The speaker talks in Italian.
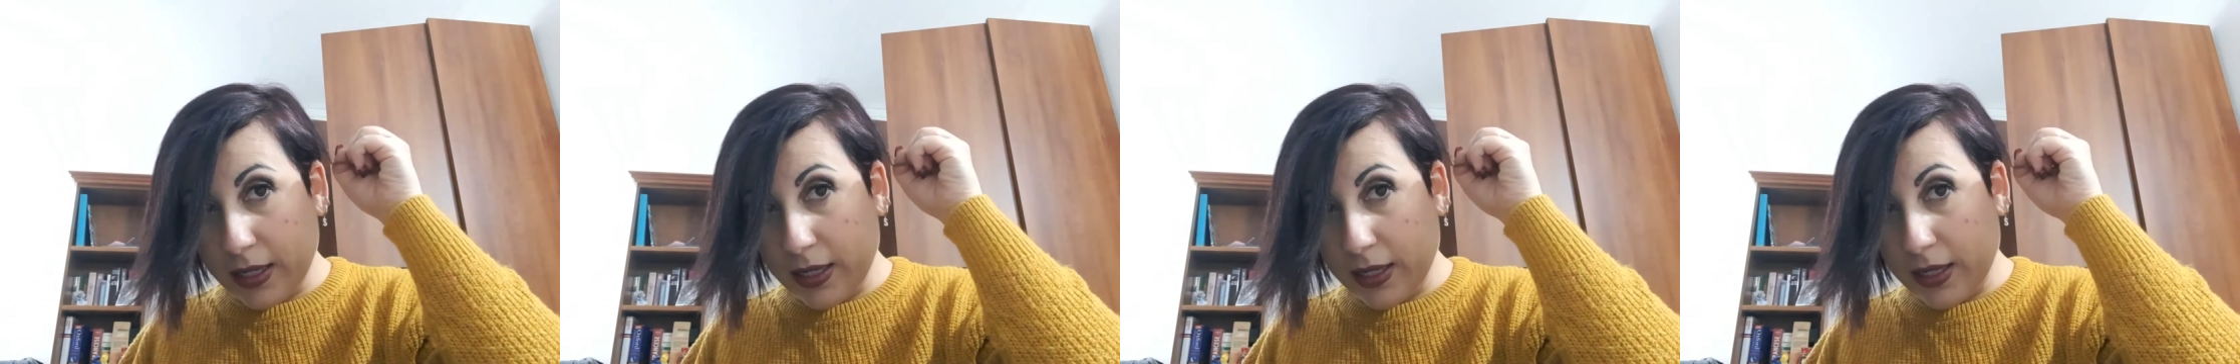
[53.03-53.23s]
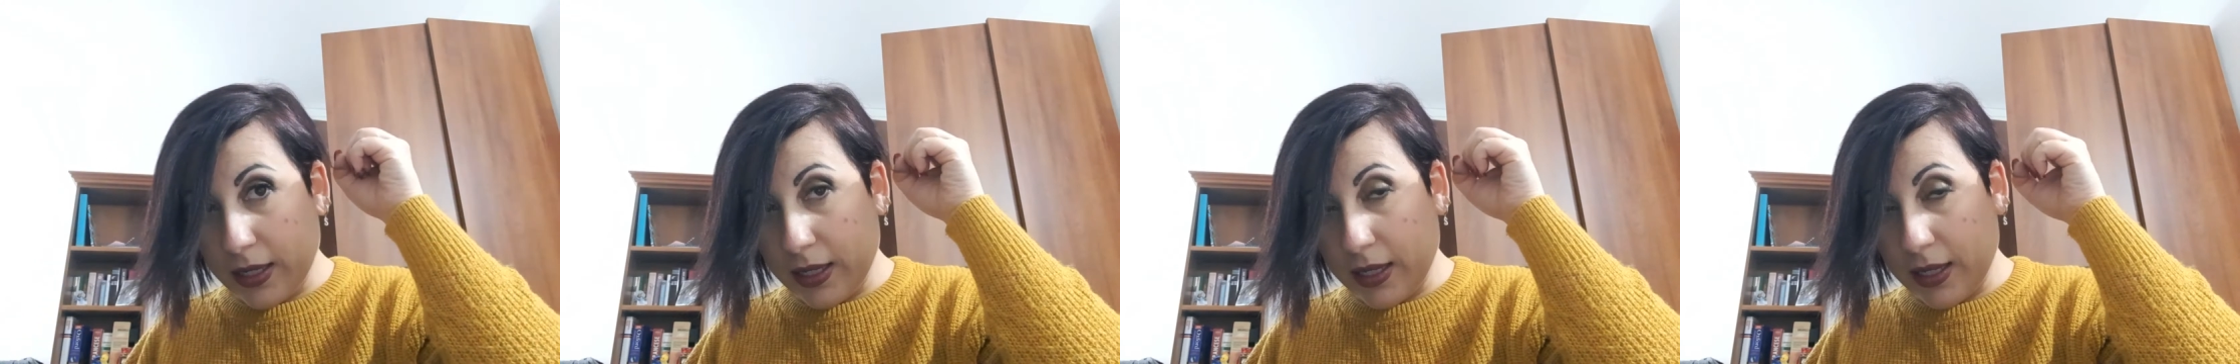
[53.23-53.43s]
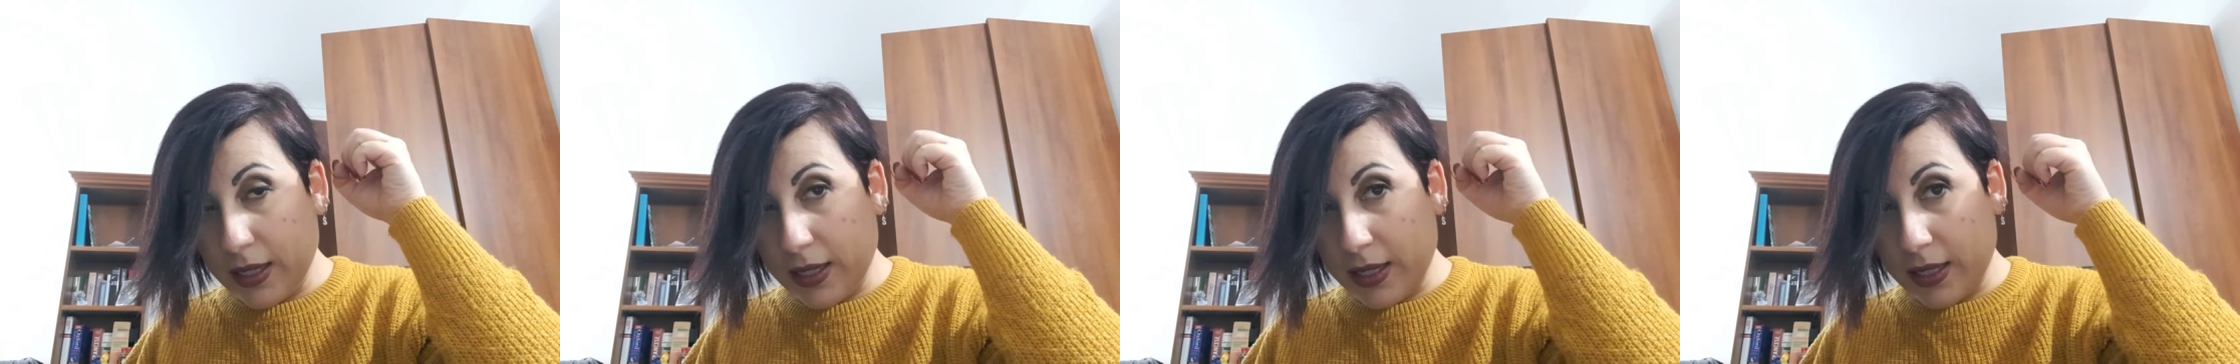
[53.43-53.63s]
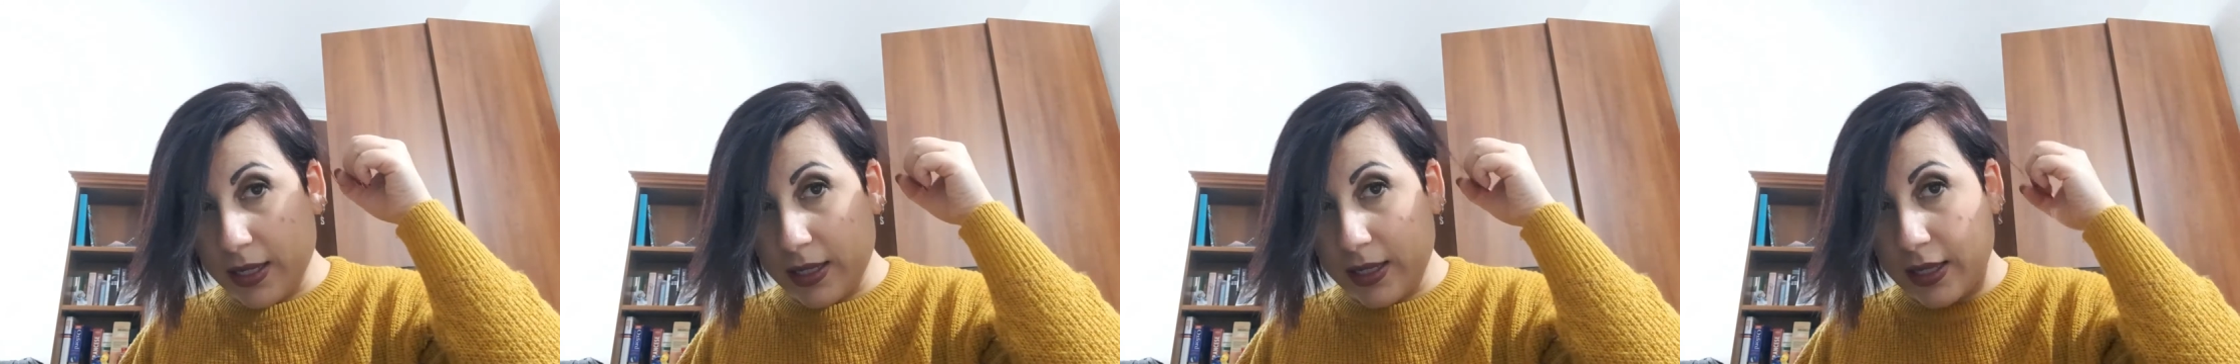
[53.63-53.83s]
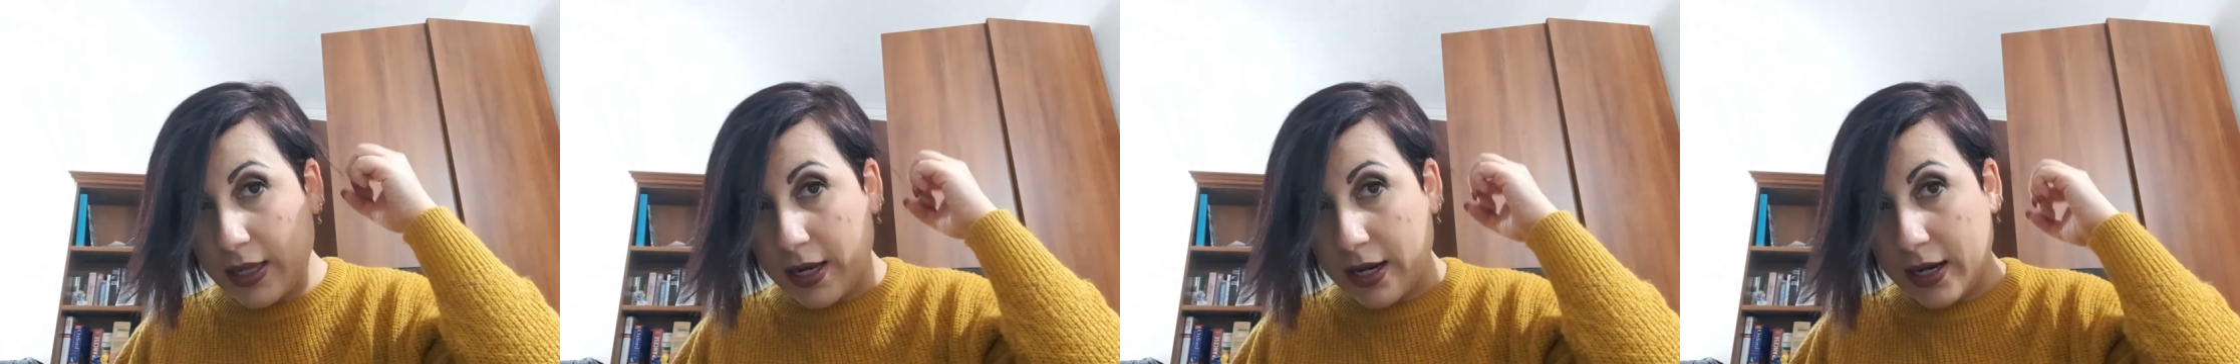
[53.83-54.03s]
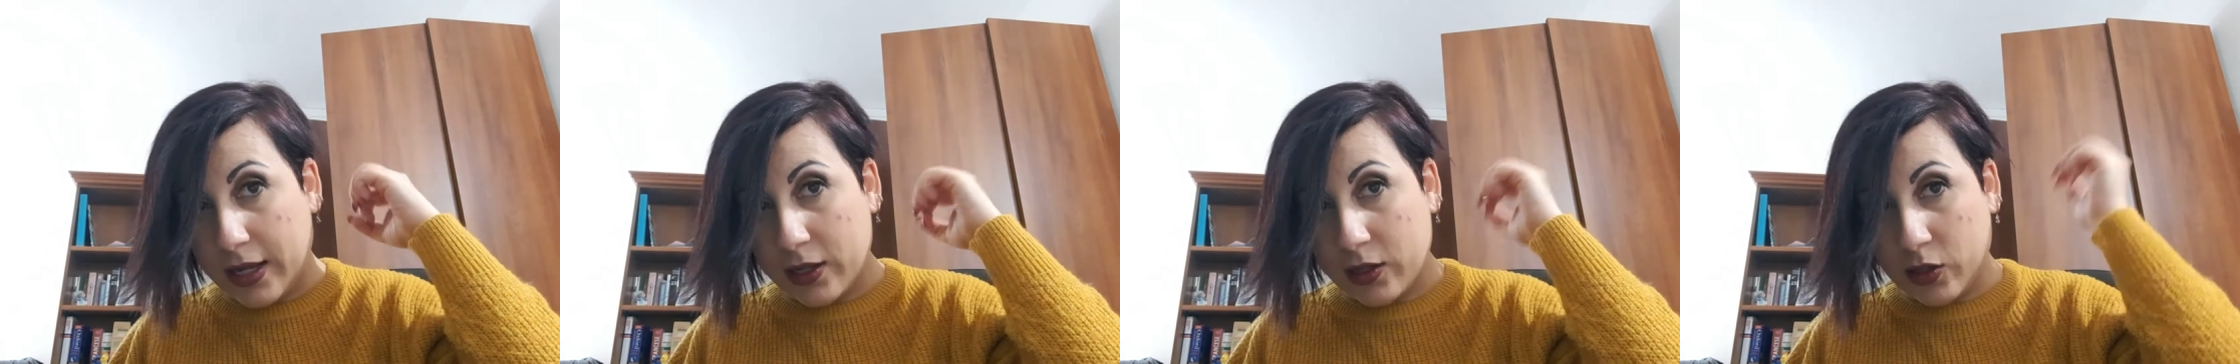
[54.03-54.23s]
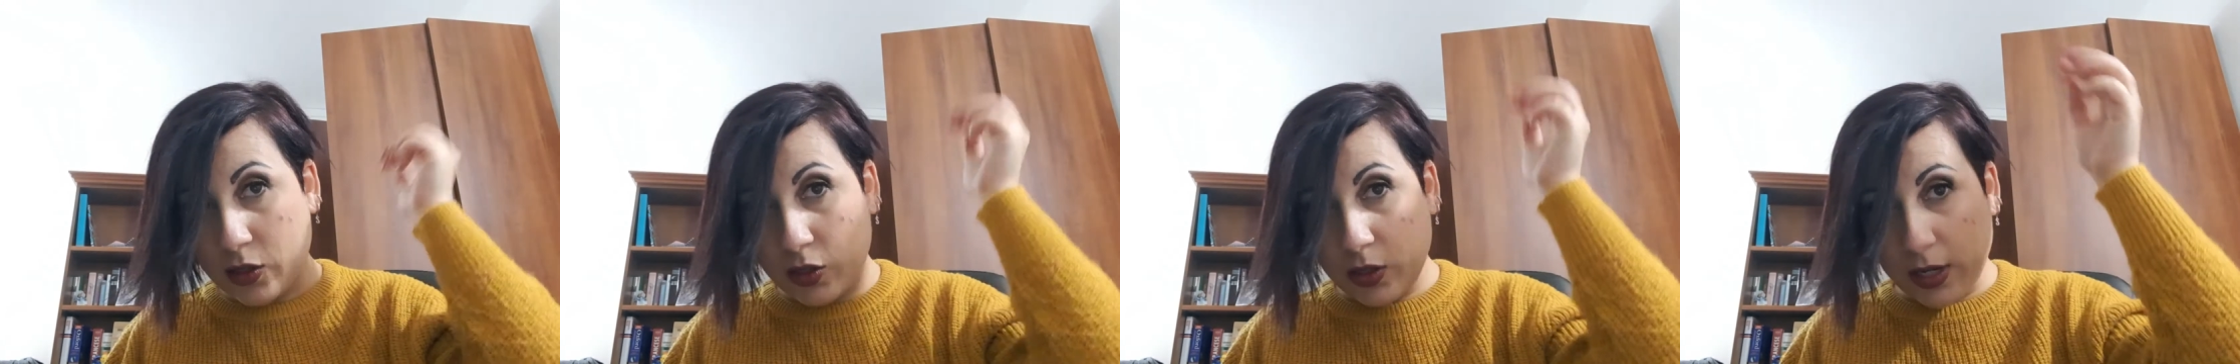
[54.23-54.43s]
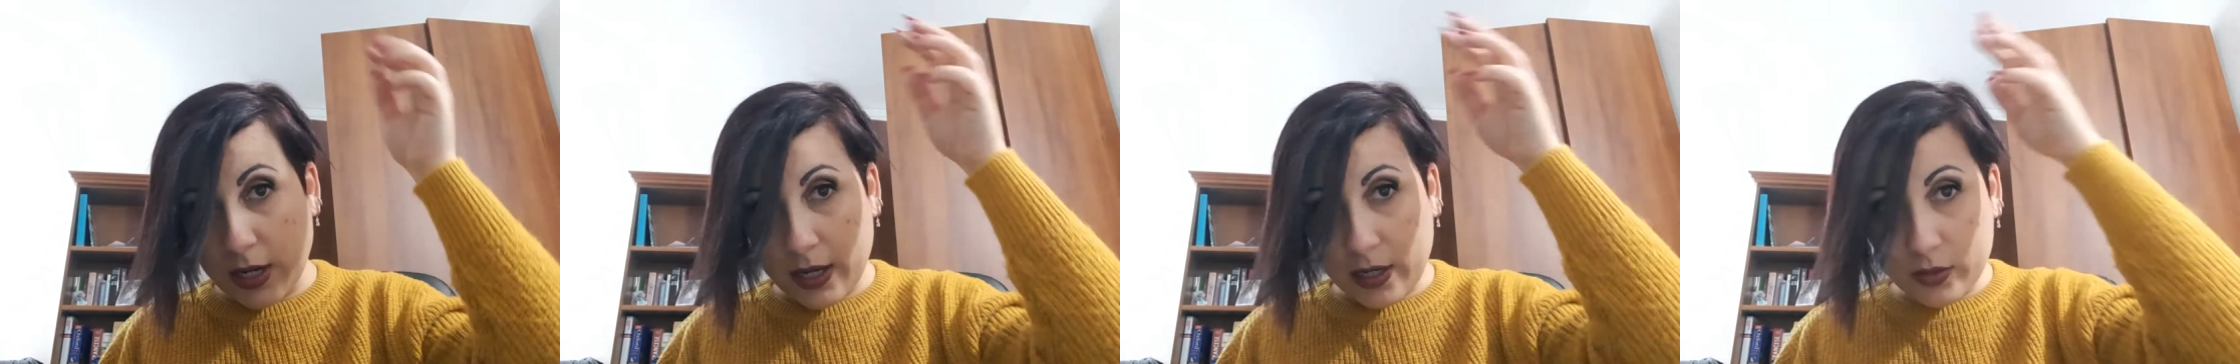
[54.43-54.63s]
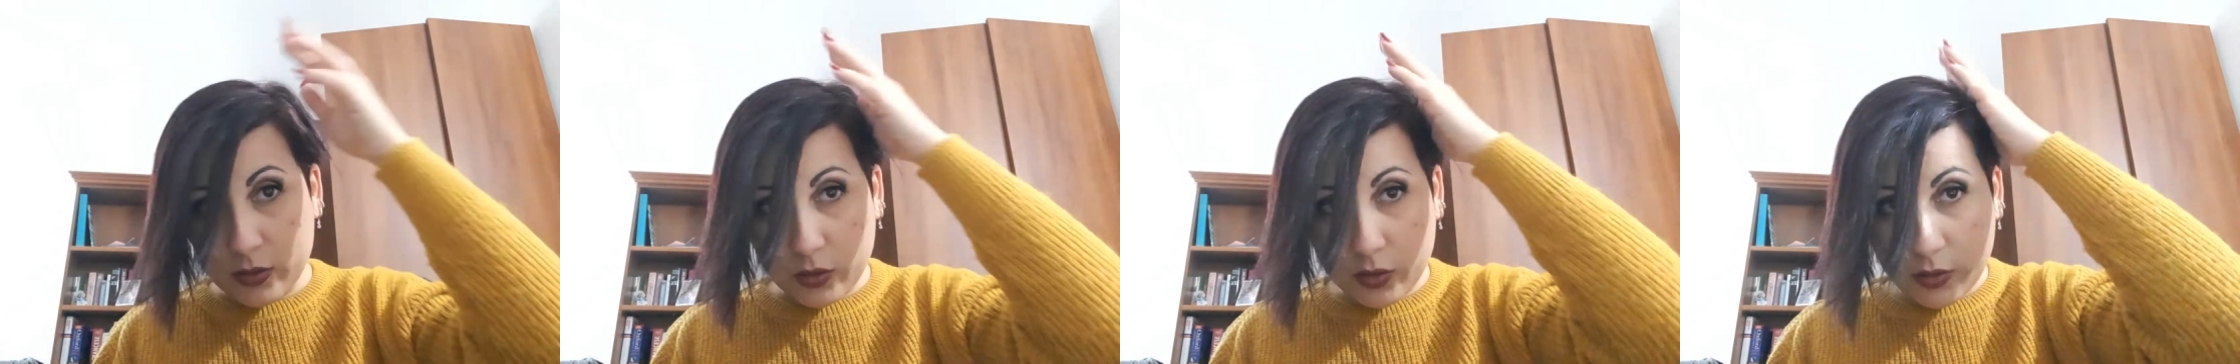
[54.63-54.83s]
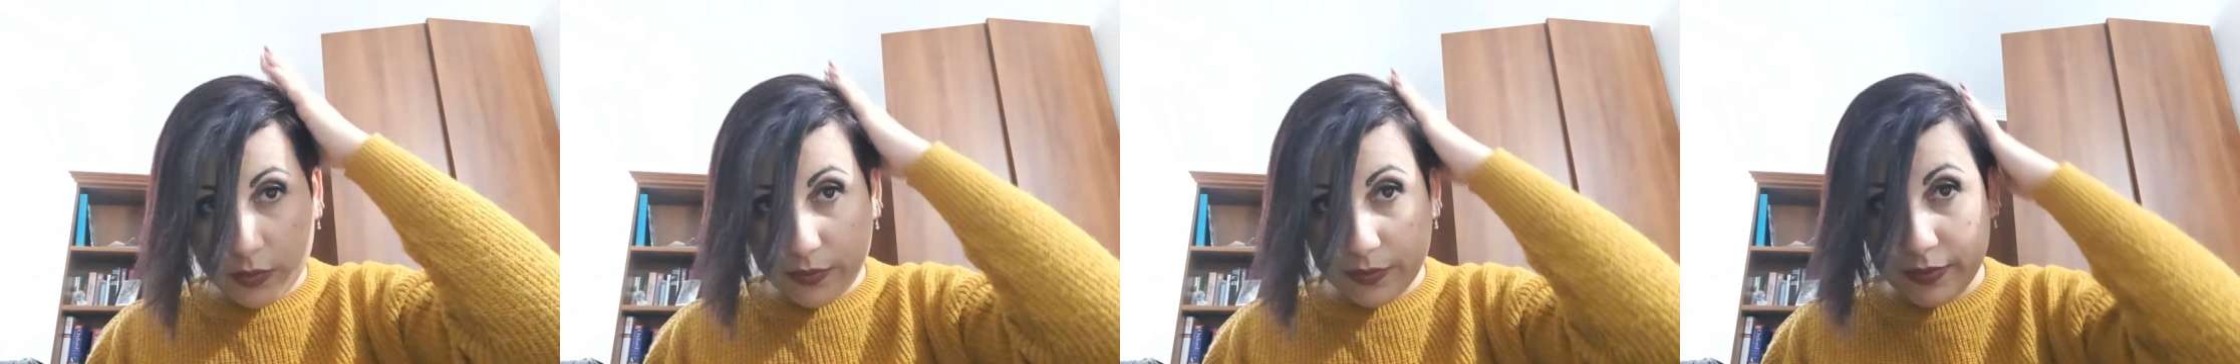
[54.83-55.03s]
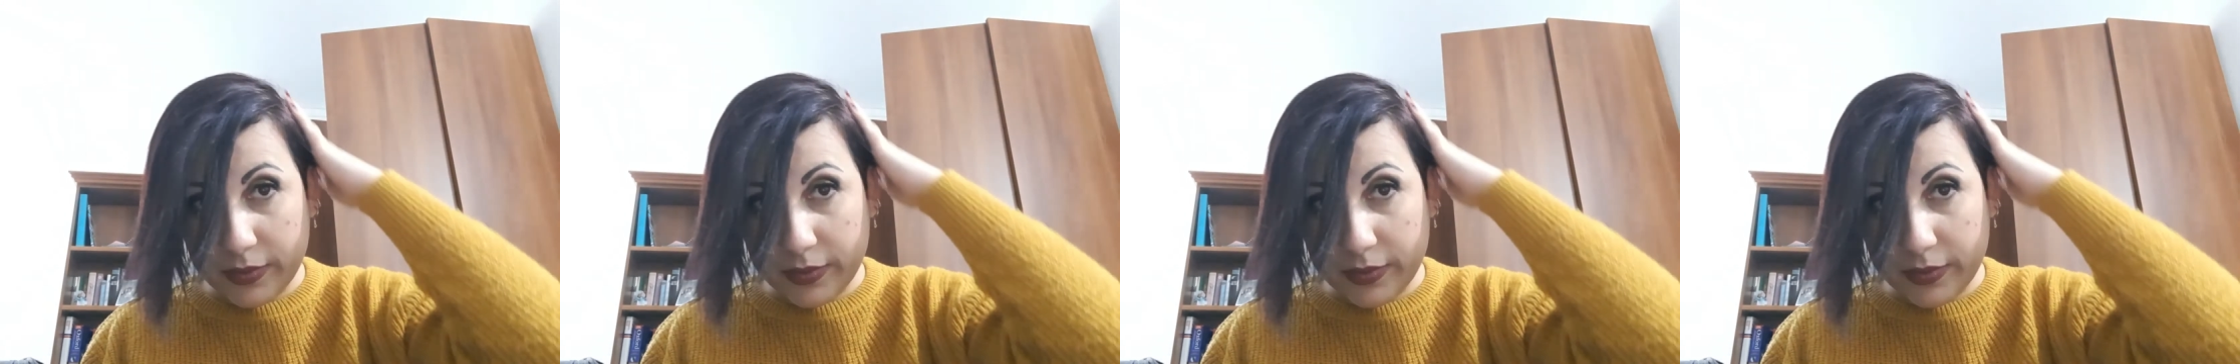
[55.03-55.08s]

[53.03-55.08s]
eh, dall'altro lato